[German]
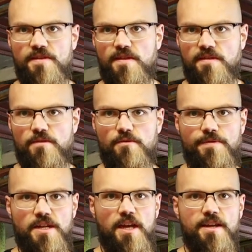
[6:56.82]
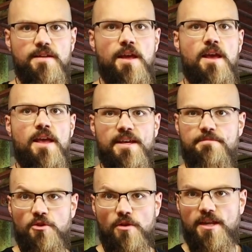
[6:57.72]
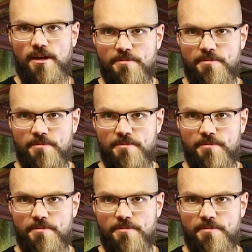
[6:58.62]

ist, dass da so viel leckt, erstmal doch nicht